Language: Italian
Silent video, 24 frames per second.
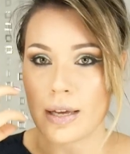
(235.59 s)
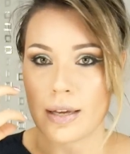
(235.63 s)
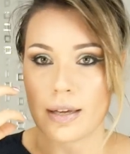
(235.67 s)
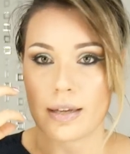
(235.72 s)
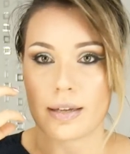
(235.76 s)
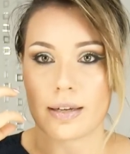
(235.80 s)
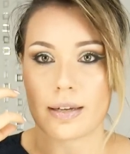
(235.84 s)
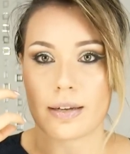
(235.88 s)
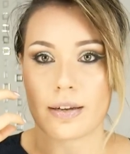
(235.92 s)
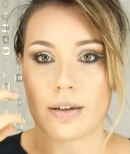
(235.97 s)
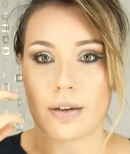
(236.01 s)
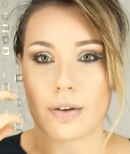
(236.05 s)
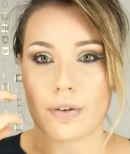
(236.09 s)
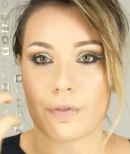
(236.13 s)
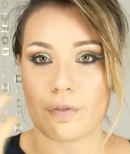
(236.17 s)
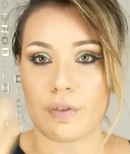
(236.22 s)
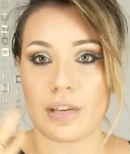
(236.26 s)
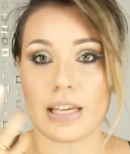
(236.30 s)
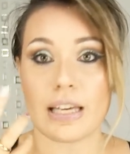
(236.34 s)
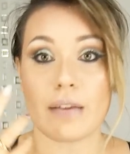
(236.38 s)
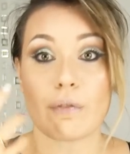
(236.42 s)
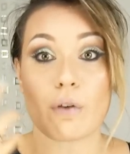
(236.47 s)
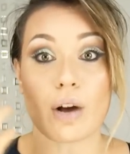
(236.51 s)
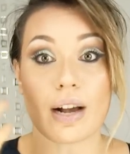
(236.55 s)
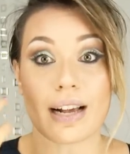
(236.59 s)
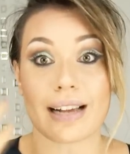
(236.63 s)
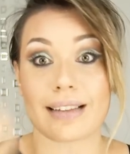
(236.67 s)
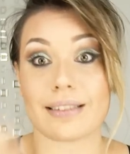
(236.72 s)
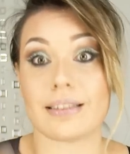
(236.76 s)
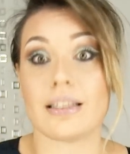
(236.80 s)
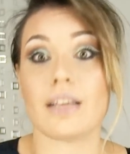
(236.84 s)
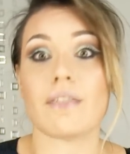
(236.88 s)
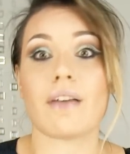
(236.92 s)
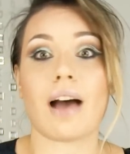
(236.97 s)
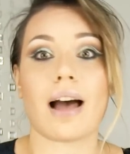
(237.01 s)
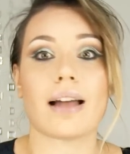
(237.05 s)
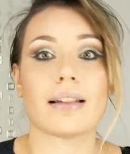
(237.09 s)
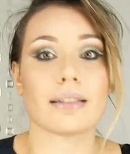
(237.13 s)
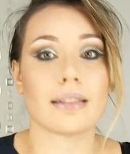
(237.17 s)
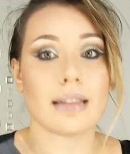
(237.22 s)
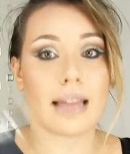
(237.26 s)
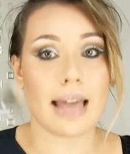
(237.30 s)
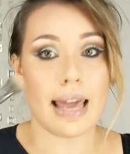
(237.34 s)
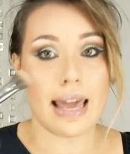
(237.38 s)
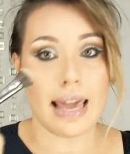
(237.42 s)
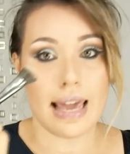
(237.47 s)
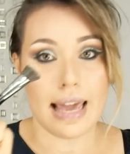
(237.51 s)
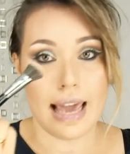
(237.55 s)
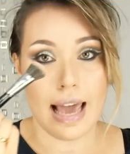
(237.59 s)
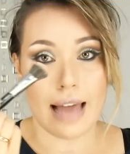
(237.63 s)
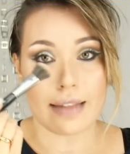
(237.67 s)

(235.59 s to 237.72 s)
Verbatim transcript: eh, vivo, accattivante e